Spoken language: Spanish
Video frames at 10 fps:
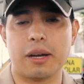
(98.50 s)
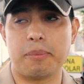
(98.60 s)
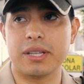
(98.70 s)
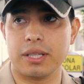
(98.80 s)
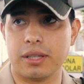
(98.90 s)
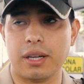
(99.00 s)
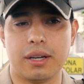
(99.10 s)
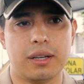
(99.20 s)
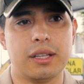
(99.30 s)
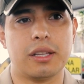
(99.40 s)
a
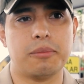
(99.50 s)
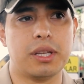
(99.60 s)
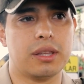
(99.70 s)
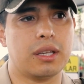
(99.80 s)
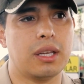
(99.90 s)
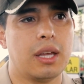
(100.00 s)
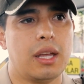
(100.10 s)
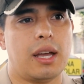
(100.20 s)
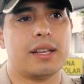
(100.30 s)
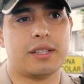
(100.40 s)
capacitar netamente,
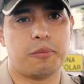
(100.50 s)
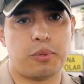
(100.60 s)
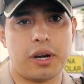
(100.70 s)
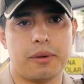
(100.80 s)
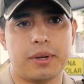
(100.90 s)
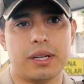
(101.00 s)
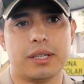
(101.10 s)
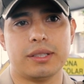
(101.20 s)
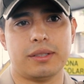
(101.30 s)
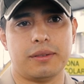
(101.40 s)
hacer
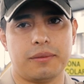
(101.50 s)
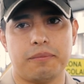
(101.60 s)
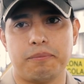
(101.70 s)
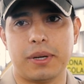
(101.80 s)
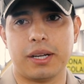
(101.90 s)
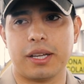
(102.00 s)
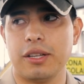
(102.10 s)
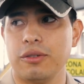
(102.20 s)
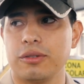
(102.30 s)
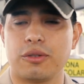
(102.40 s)
pruebas para que
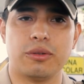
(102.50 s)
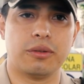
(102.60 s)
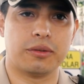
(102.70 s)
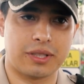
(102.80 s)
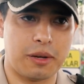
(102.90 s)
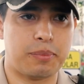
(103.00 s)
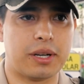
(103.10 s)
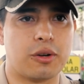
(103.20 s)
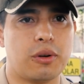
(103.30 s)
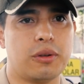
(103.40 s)
ellos
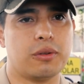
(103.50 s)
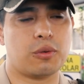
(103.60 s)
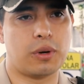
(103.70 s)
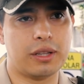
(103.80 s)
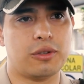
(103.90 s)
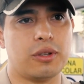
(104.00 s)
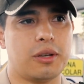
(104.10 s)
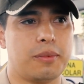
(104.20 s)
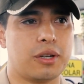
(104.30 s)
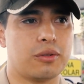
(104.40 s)
sepan cuánto
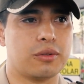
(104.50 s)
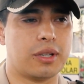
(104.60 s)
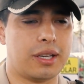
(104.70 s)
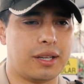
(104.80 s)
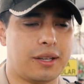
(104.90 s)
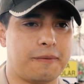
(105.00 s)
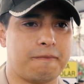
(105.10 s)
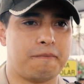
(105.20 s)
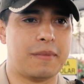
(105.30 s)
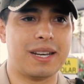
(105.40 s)
deben eh,
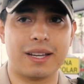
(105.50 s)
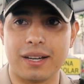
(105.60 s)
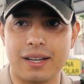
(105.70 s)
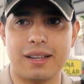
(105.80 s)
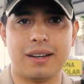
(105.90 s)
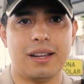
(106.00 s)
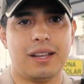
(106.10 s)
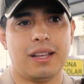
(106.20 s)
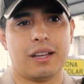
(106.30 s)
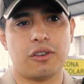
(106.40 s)
manejar,
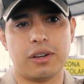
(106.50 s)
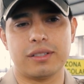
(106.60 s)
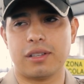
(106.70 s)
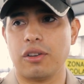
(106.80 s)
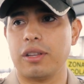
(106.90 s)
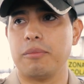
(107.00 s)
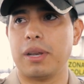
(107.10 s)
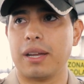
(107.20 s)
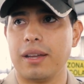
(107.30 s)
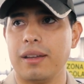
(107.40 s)
con estado de
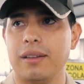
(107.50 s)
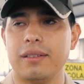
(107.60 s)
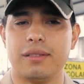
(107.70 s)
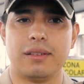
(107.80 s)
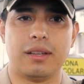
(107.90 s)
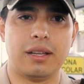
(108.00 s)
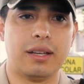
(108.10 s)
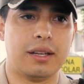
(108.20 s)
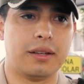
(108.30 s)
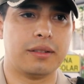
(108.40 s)
embriaguez,
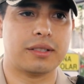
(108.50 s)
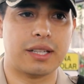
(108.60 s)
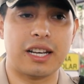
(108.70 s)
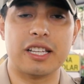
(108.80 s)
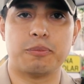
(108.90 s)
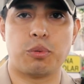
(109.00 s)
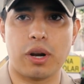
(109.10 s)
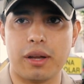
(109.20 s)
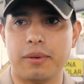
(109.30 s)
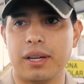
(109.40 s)
eh, hacer las
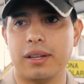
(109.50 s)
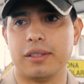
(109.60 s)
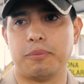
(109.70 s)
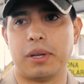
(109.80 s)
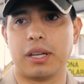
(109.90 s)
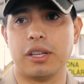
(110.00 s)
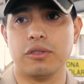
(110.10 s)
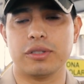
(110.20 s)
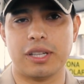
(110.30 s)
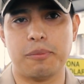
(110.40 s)
pruebas para que
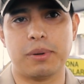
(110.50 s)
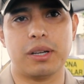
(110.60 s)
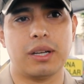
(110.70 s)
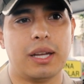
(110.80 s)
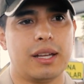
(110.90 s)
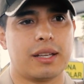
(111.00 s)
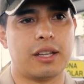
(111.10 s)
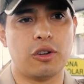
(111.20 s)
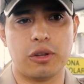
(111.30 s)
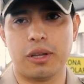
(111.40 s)
ellos sepan
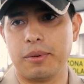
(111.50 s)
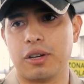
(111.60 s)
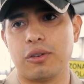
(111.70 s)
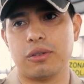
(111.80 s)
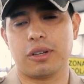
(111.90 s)
que no deben